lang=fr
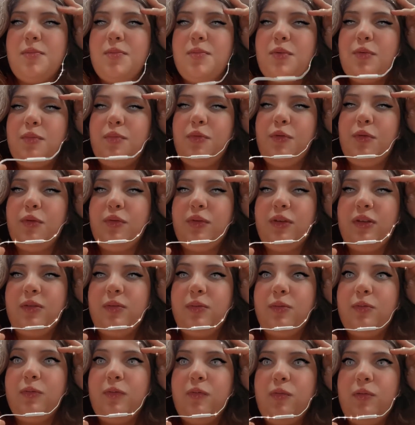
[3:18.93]
pas pour eux qui
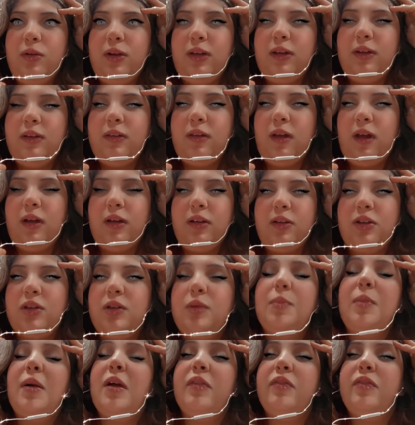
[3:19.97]
sont nouveaux, les XR,
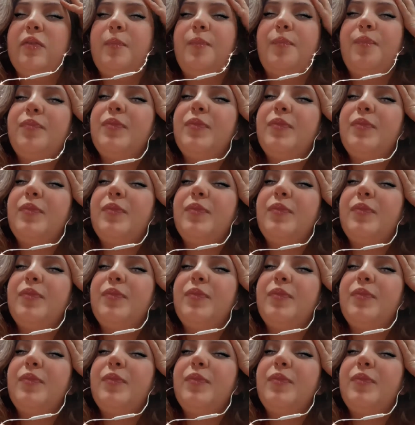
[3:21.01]
etc. Bref.